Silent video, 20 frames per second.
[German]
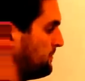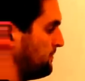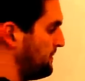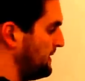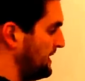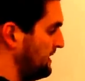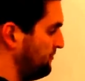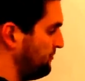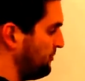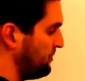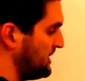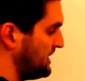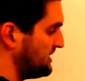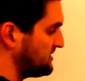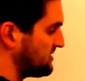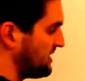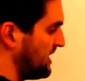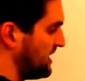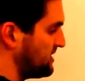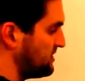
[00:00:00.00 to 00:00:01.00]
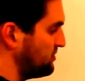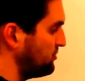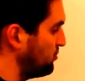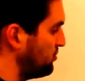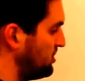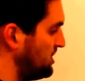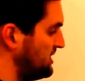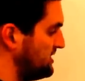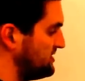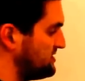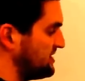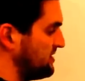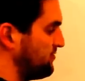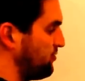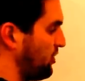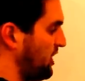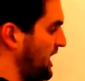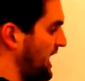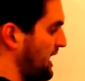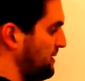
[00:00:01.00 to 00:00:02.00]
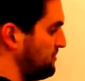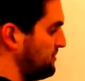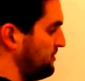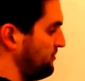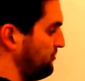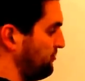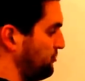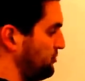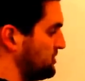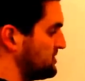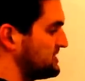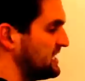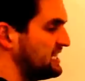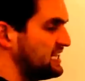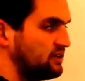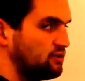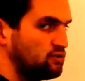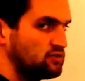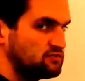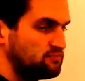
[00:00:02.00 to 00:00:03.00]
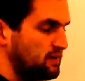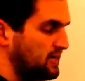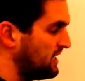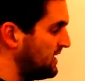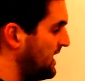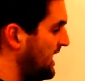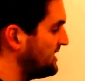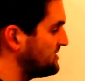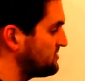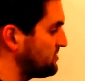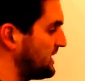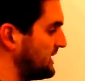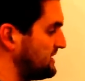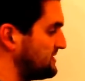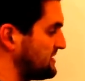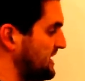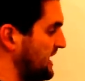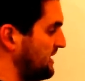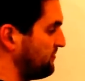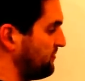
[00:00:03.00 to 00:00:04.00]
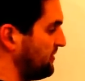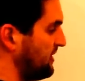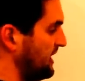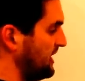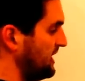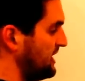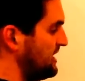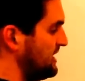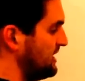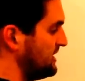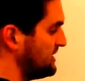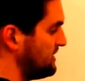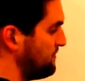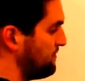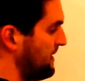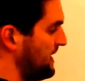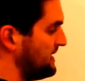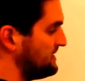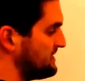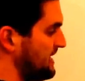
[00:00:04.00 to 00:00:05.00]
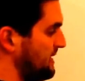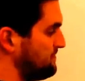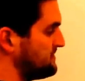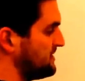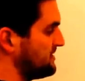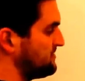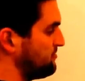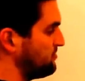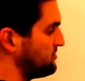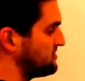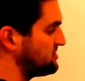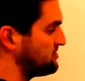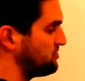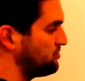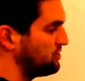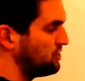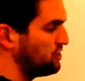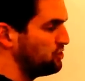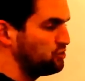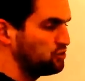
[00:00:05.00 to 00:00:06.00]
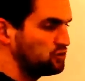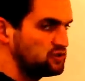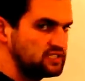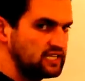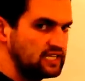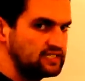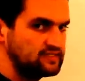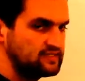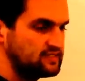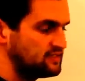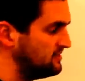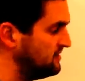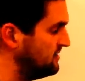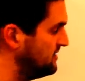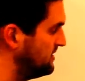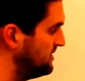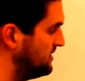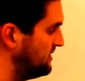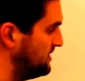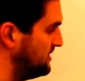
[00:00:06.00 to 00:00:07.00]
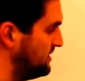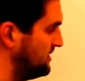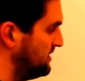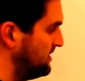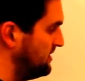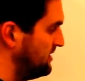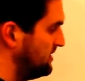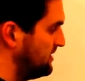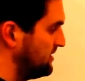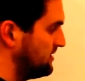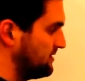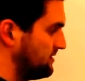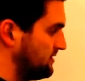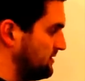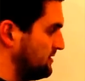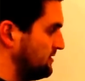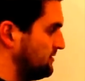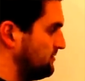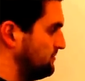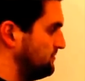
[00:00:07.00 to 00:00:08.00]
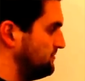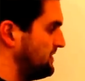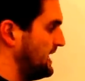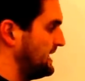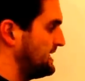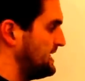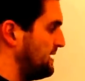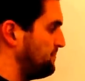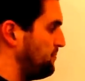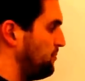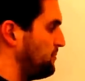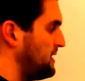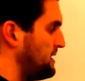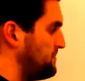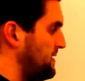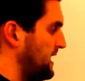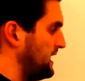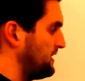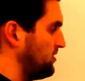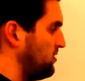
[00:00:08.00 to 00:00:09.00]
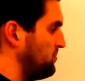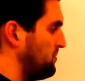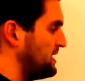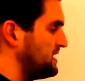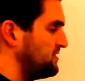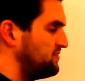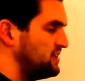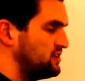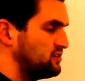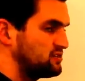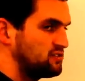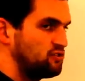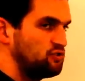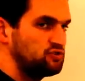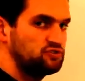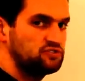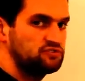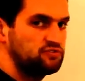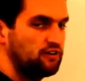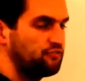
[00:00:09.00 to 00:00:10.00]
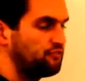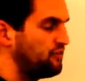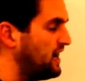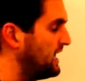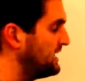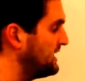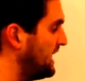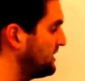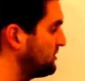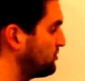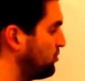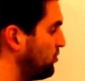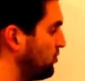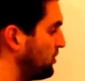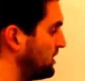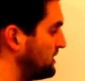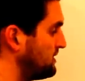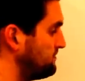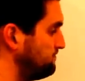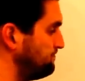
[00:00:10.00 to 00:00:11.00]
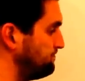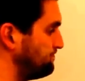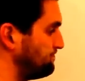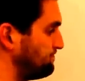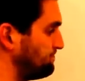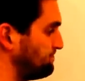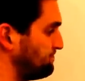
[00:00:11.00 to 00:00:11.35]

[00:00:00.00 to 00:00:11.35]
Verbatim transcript: P von x gleich 0 ist die Vokabel für Sättigungsmenge, also ganz einfach die Preisabsatzfunktion 0 setzen. Wer da Probleme hat, nochmal die Videos Lösungsverfahren angucken.